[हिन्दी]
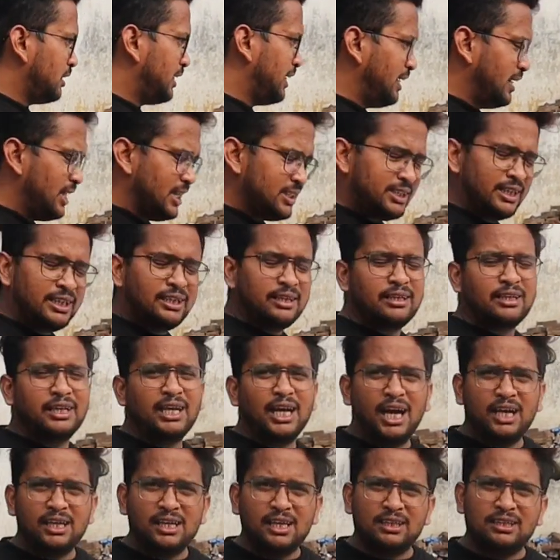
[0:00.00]
कीलेस
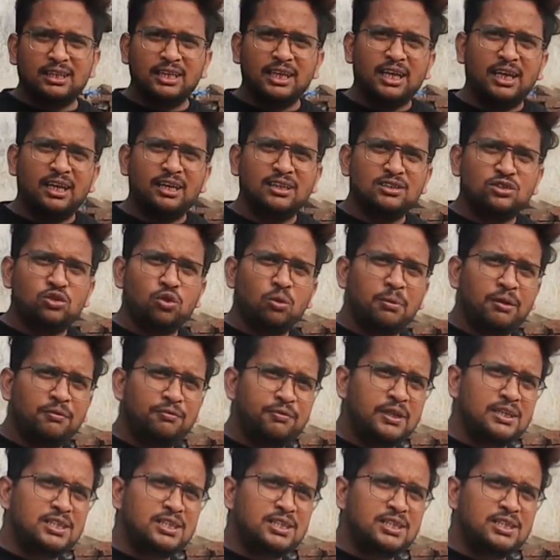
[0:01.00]
एंट्री आ जाती है जो भी